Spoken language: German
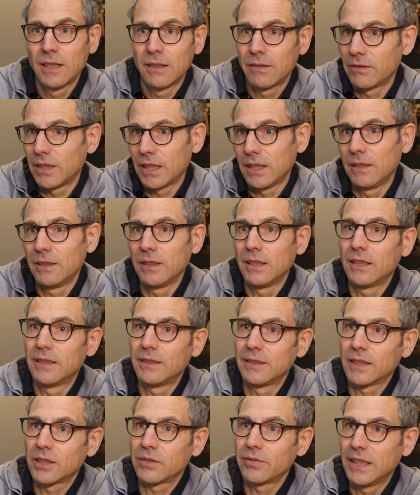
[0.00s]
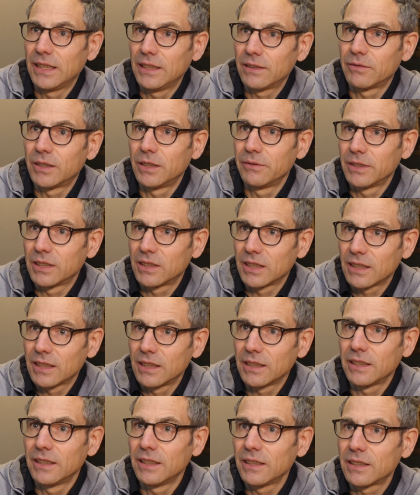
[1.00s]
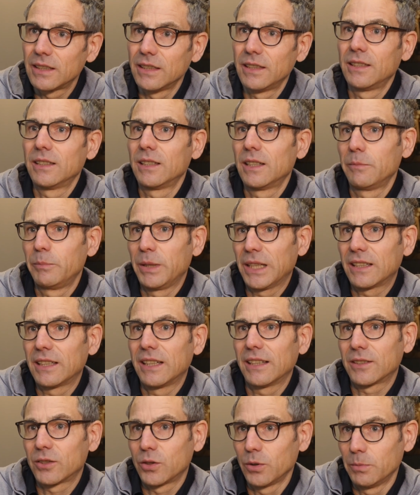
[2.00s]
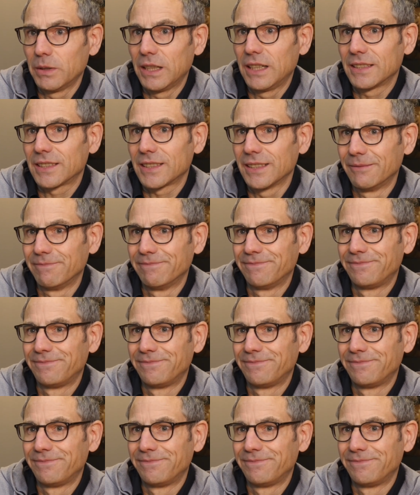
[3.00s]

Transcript: weil äh, das Feld wollen wir sicherlich nicht den äh, Big Techs überlassen.